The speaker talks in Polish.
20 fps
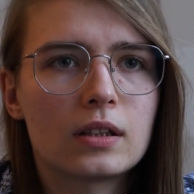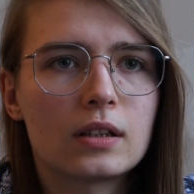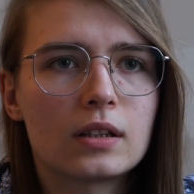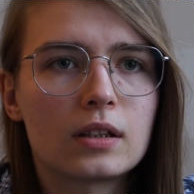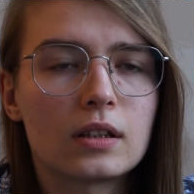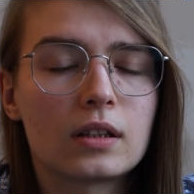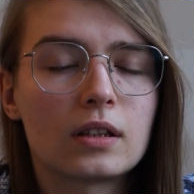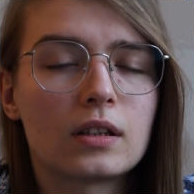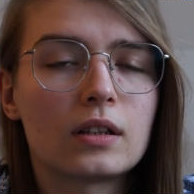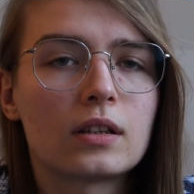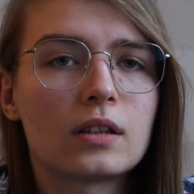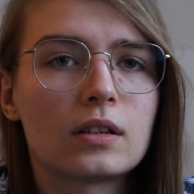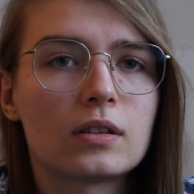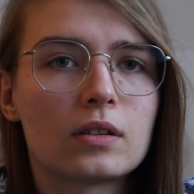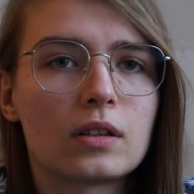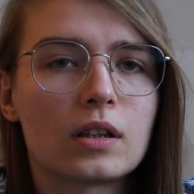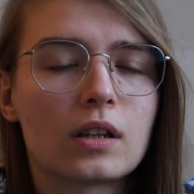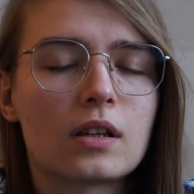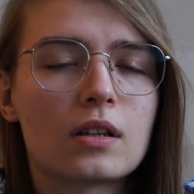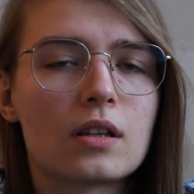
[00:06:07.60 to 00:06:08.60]
I
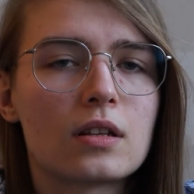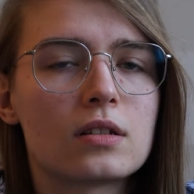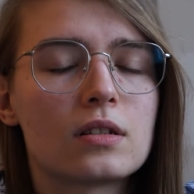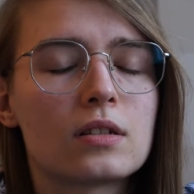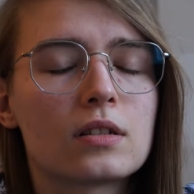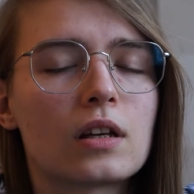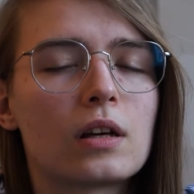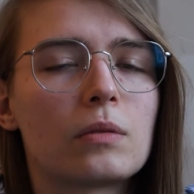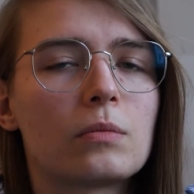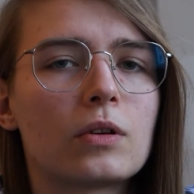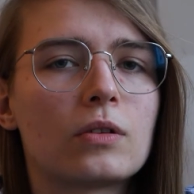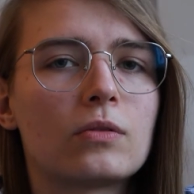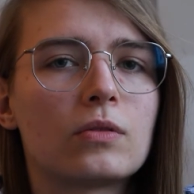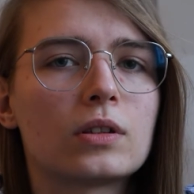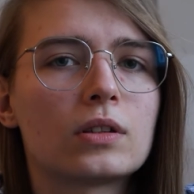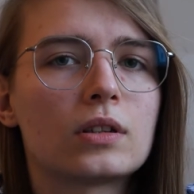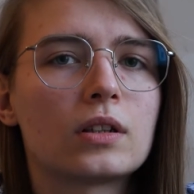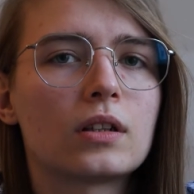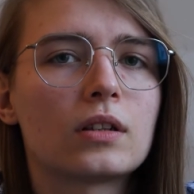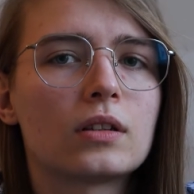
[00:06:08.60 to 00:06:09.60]
to taki ten disclaimer
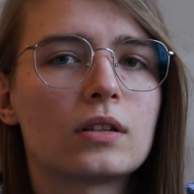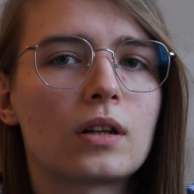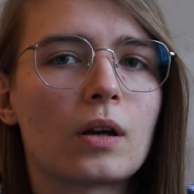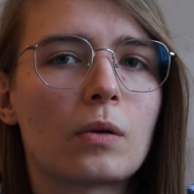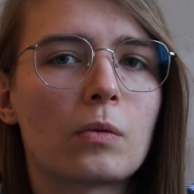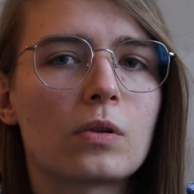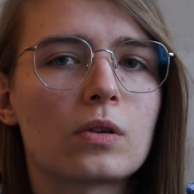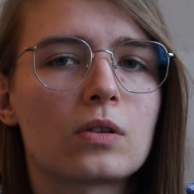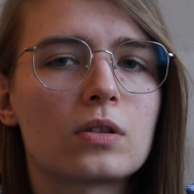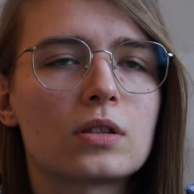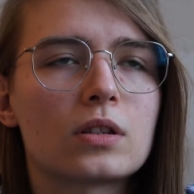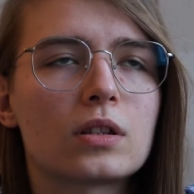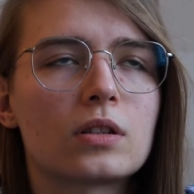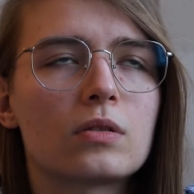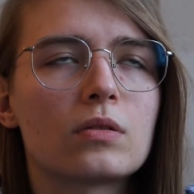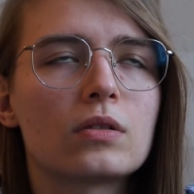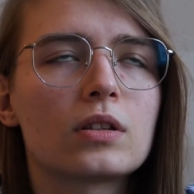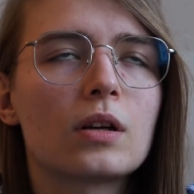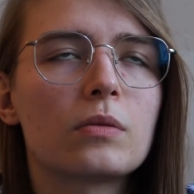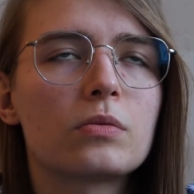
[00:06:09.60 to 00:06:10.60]
właśnie, jakby ktoś się
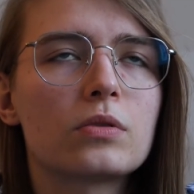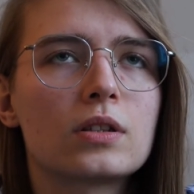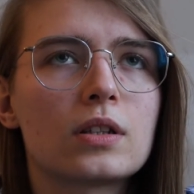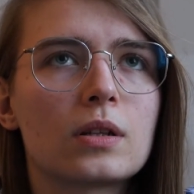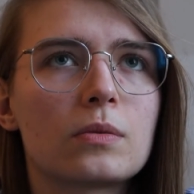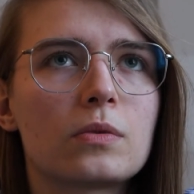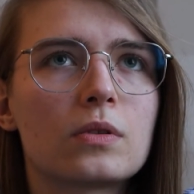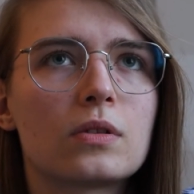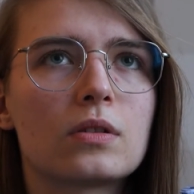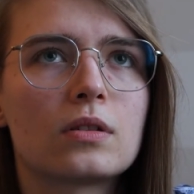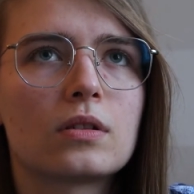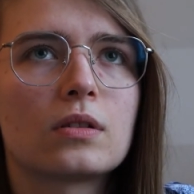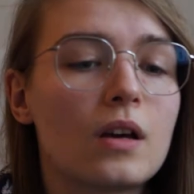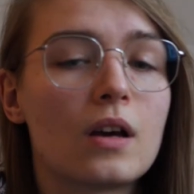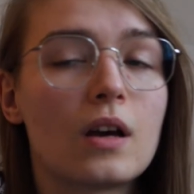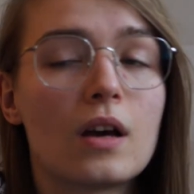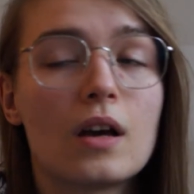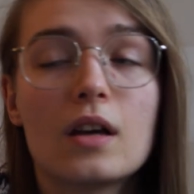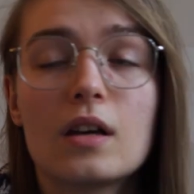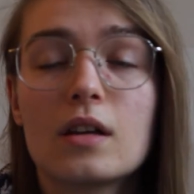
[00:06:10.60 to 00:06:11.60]
chciał tego przyczepić.
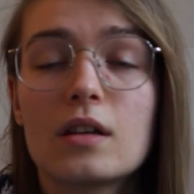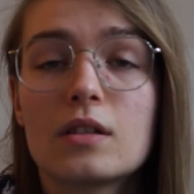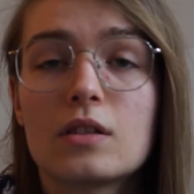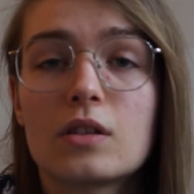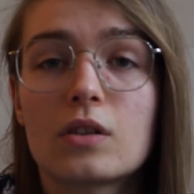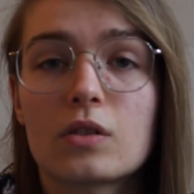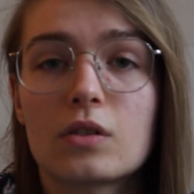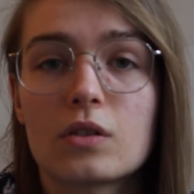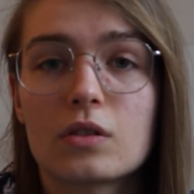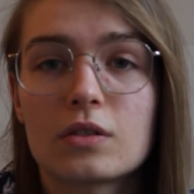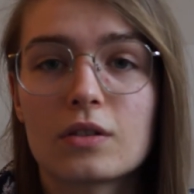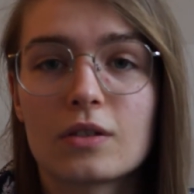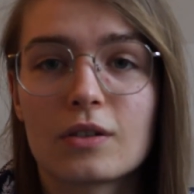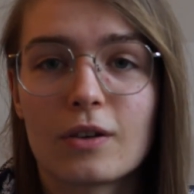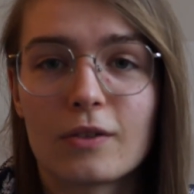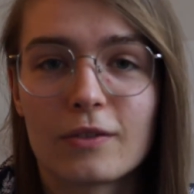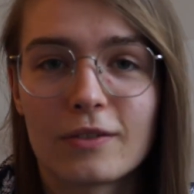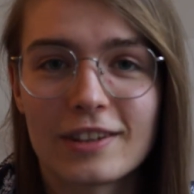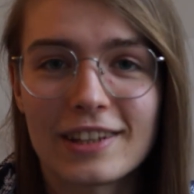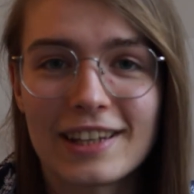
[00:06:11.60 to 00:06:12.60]
A jeśli chodzi o
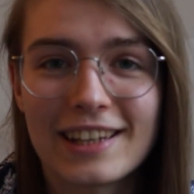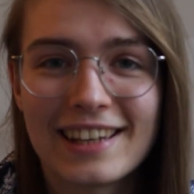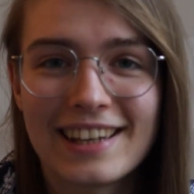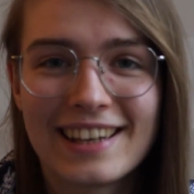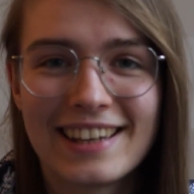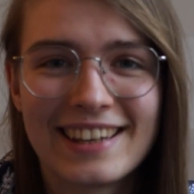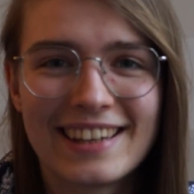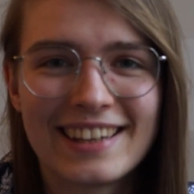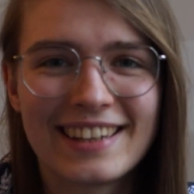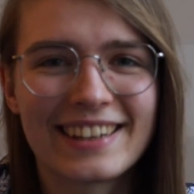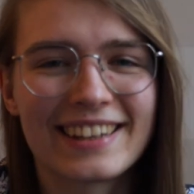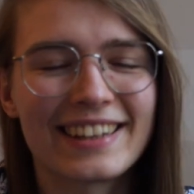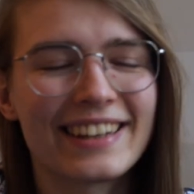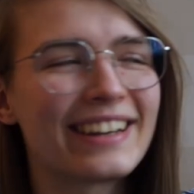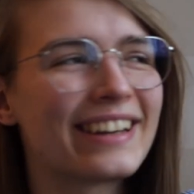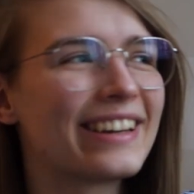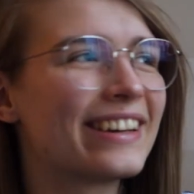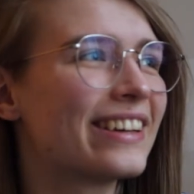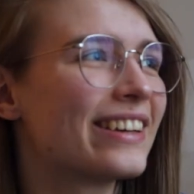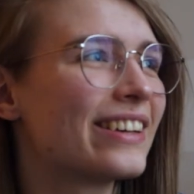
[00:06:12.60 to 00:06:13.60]
Song of the Day,
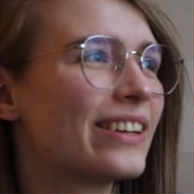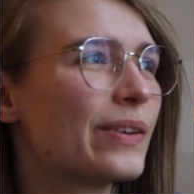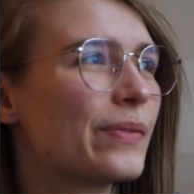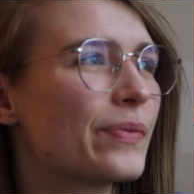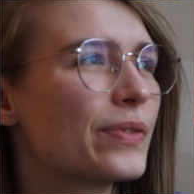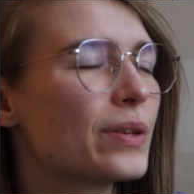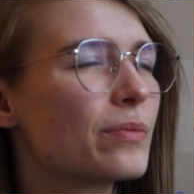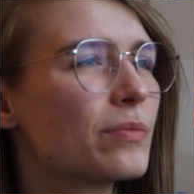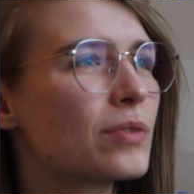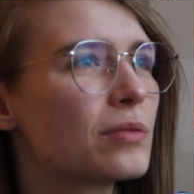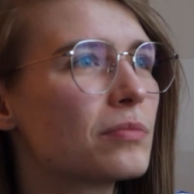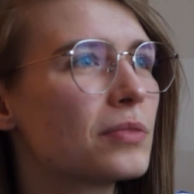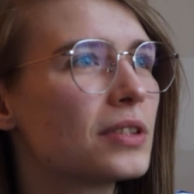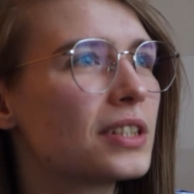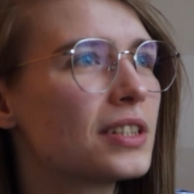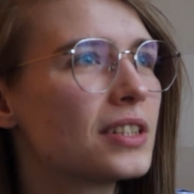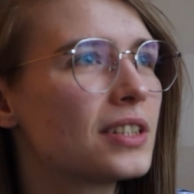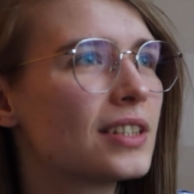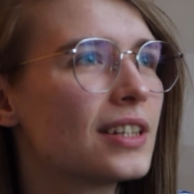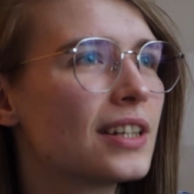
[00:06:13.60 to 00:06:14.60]
to może
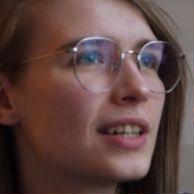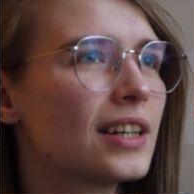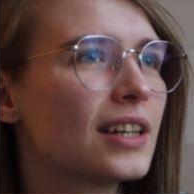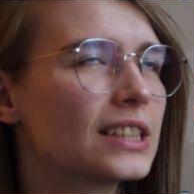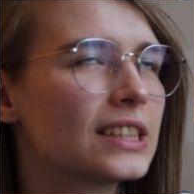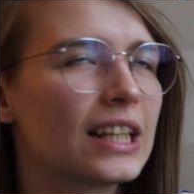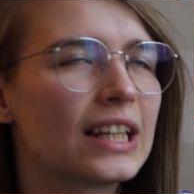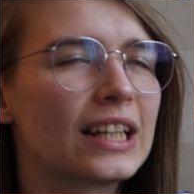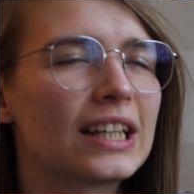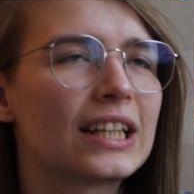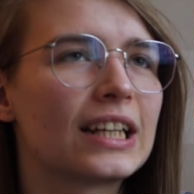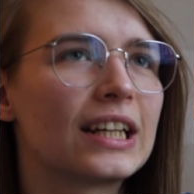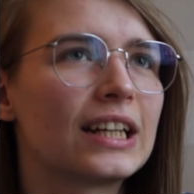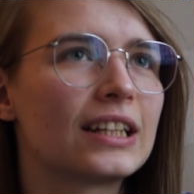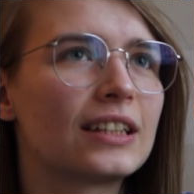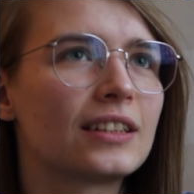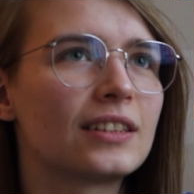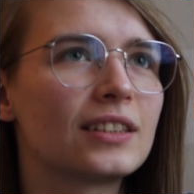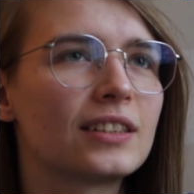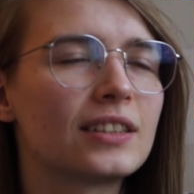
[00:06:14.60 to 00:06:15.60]
być
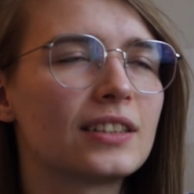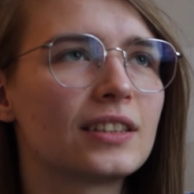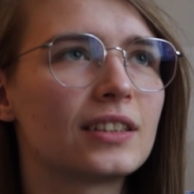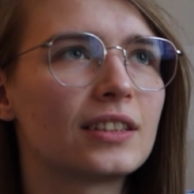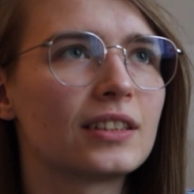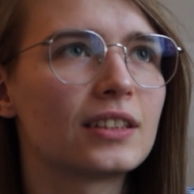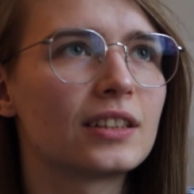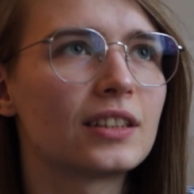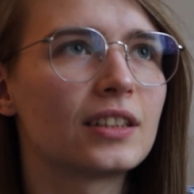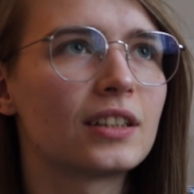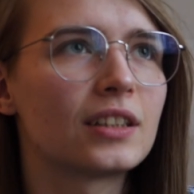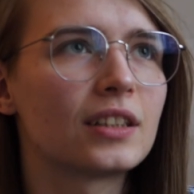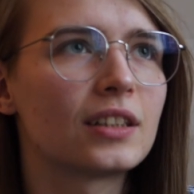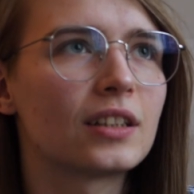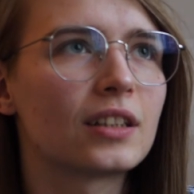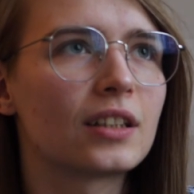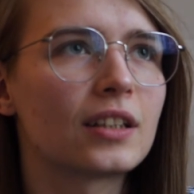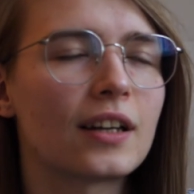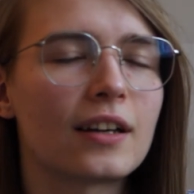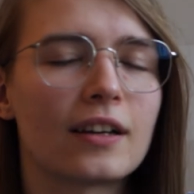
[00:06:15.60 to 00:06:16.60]
Zeitgeist
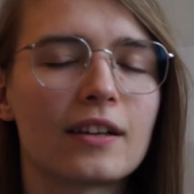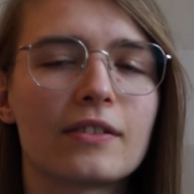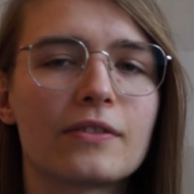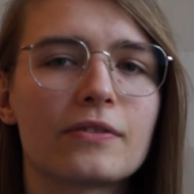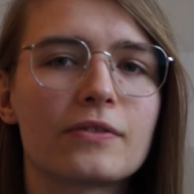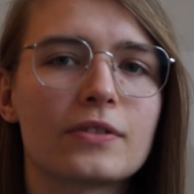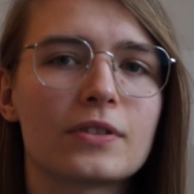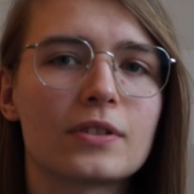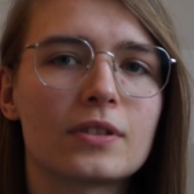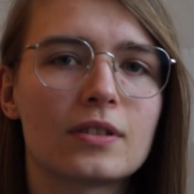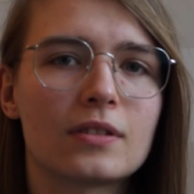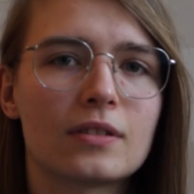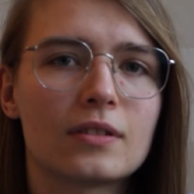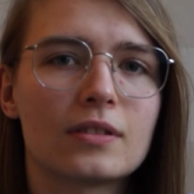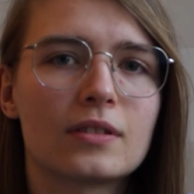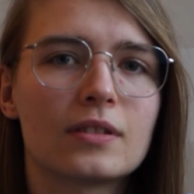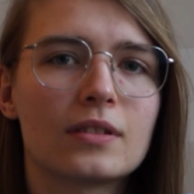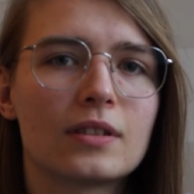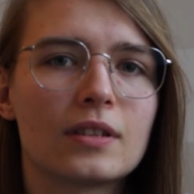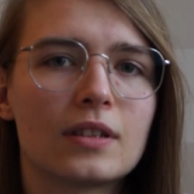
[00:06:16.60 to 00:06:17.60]
y, Cuffs.
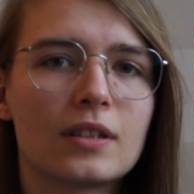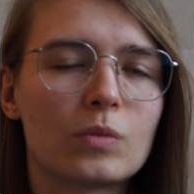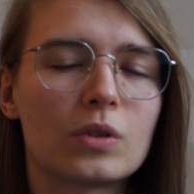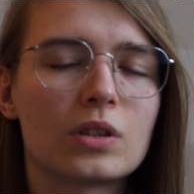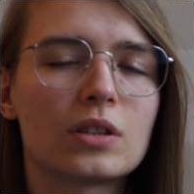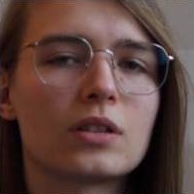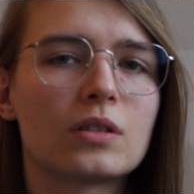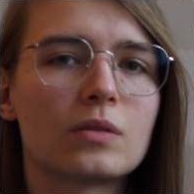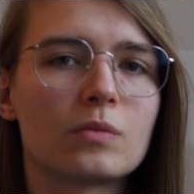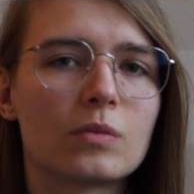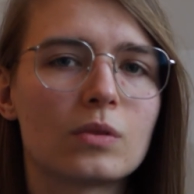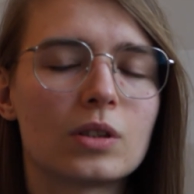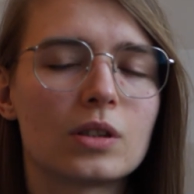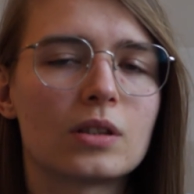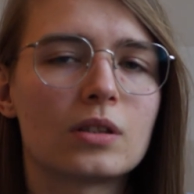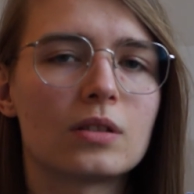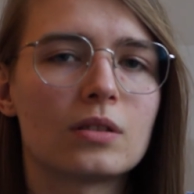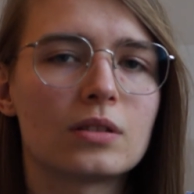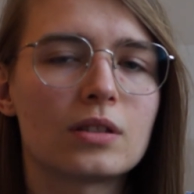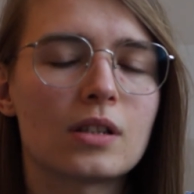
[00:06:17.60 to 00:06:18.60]
Myślę, że
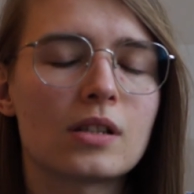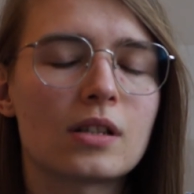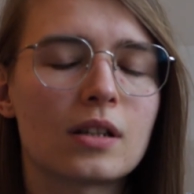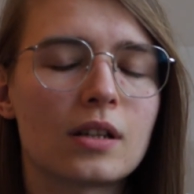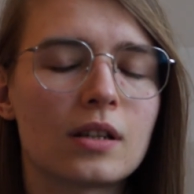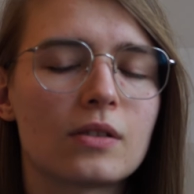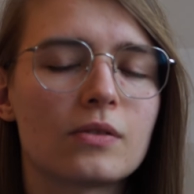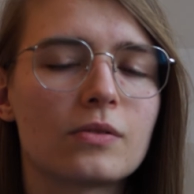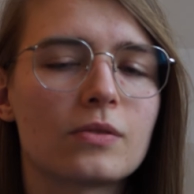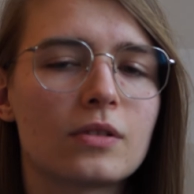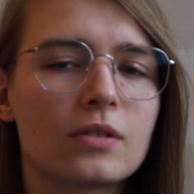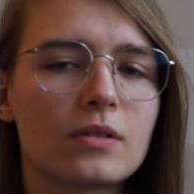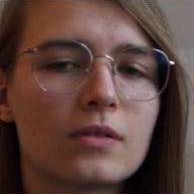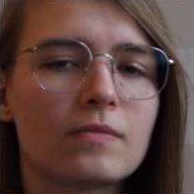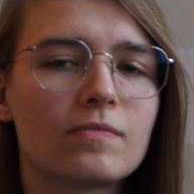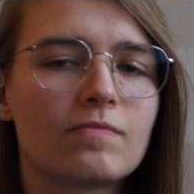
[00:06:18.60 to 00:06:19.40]
możecie dostać cuffs.